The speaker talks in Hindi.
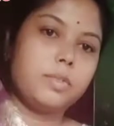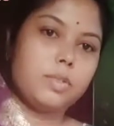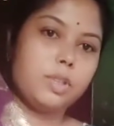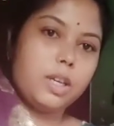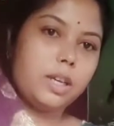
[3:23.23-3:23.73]

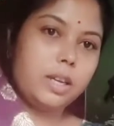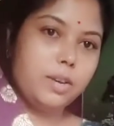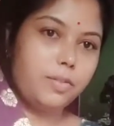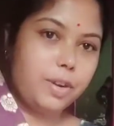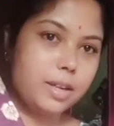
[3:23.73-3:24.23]
तो
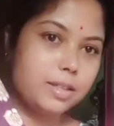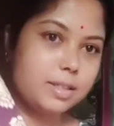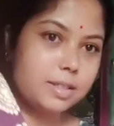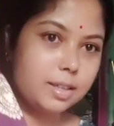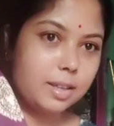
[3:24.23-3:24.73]
देखिए
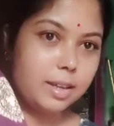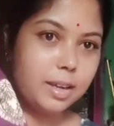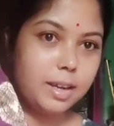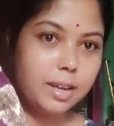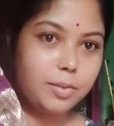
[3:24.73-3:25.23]
फ्रेंड्स ये
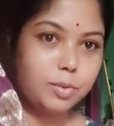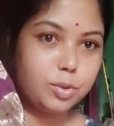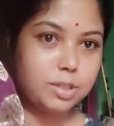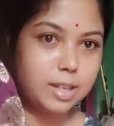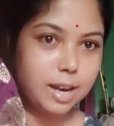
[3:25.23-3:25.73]
है
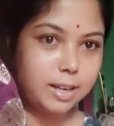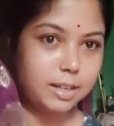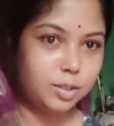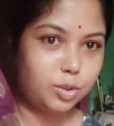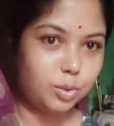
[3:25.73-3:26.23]
वो
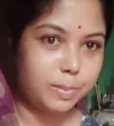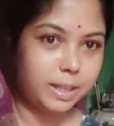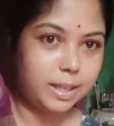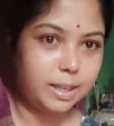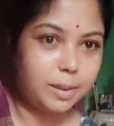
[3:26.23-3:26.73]
साड़ी जो
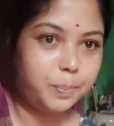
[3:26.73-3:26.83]
मैंने